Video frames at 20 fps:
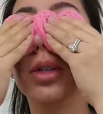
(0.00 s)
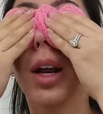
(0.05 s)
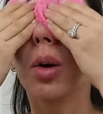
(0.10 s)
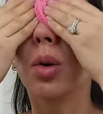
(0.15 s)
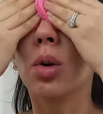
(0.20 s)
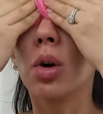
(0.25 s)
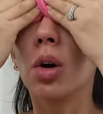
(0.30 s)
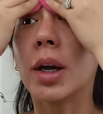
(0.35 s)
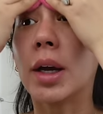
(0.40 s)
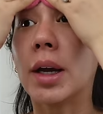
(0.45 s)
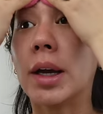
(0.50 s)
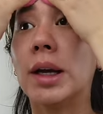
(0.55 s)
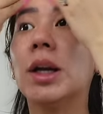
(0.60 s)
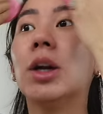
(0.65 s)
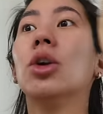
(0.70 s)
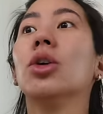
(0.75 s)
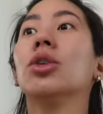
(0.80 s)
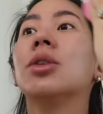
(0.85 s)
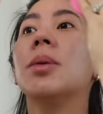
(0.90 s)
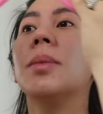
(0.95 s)
les juro que
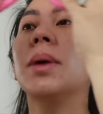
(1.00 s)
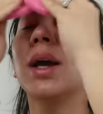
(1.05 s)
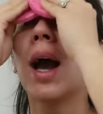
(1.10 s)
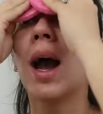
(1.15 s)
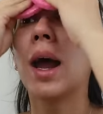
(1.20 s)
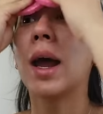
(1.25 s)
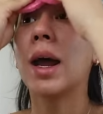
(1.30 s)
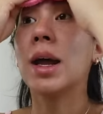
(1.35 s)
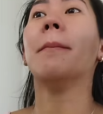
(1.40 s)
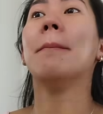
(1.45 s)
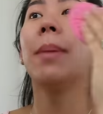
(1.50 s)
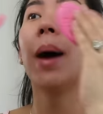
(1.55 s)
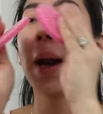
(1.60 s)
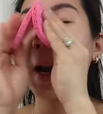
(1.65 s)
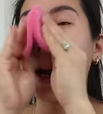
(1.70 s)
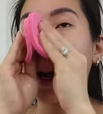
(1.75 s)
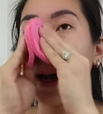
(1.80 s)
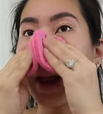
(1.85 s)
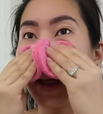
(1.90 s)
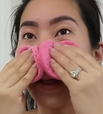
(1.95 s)
no se me cae
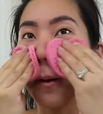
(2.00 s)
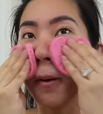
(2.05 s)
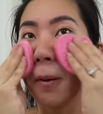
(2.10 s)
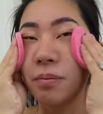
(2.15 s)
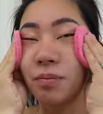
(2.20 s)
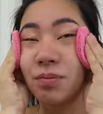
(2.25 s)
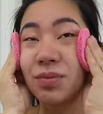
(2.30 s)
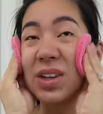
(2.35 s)
para nada